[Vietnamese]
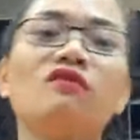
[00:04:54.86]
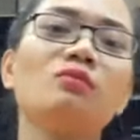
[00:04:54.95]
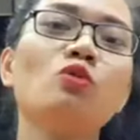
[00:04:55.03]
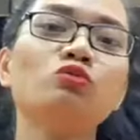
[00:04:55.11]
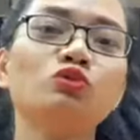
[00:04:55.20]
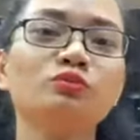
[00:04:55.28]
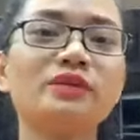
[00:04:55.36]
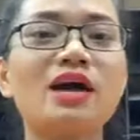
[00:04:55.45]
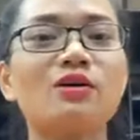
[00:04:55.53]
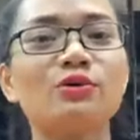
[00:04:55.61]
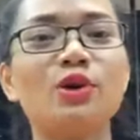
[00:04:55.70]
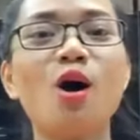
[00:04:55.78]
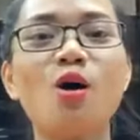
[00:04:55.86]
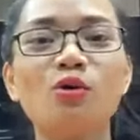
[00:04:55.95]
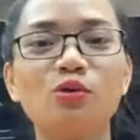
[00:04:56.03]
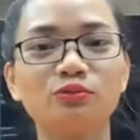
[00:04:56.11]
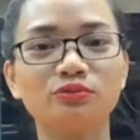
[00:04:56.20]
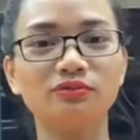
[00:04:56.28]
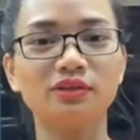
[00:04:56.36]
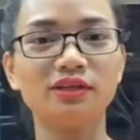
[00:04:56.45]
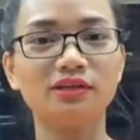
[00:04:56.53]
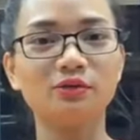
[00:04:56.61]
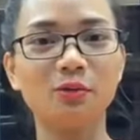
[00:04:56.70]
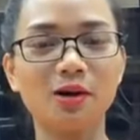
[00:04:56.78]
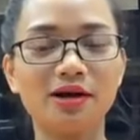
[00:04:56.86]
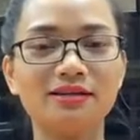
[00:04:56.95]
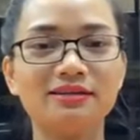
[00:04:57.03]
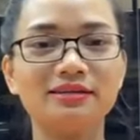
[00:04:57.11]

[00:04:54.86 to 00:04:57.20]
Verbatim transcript: và bụng chúng ta có no không, đúng không ạ?